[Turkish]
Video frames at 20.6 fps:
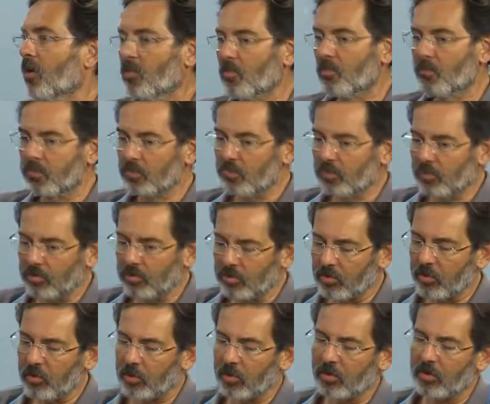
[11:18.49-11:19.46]
Bunun
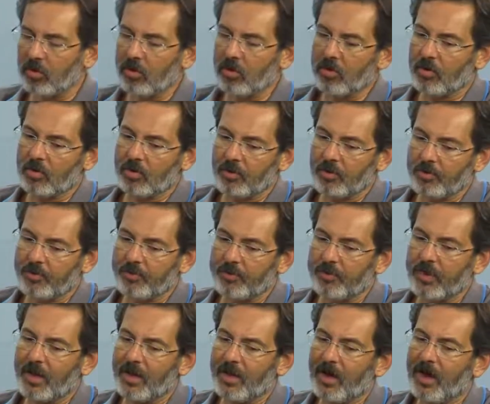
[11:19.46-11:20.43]
e,
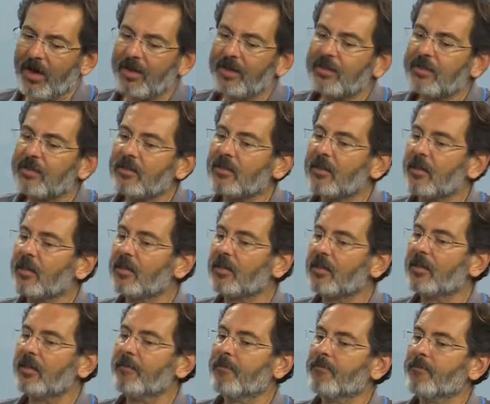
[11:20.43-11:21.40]
e,
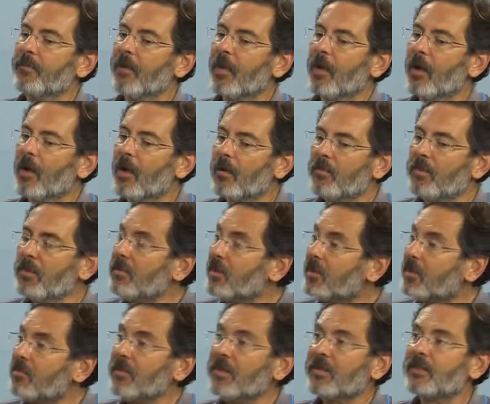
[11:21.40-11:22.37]
ayrıntılarını e, bir
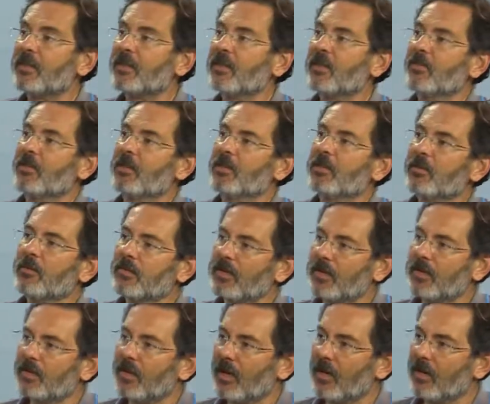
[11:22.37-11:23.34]
biçimde hissedebileceğimiz
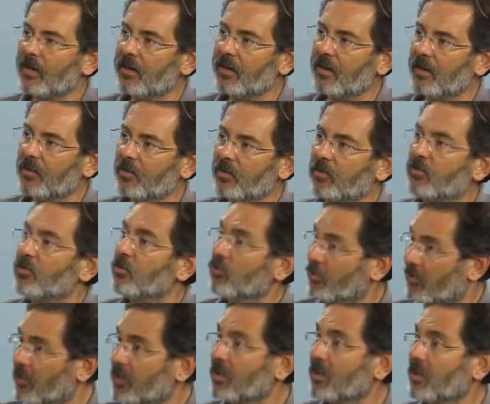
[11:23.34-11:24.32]
eserleri arıyoruz.
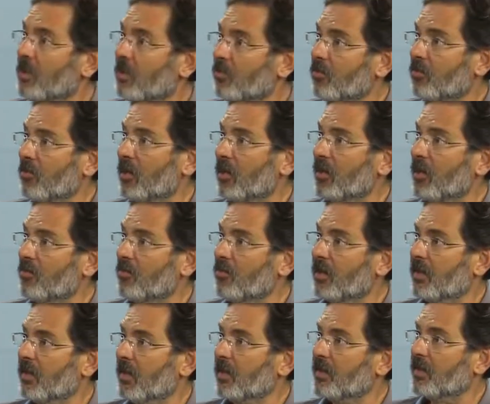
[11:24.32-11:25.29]
Suç ve ceza bunlardan bir
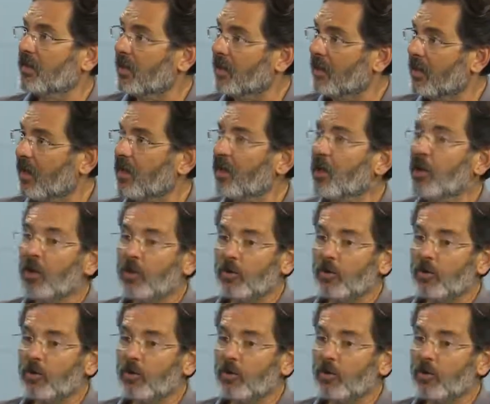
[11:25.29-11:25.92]
tanesi. Neden?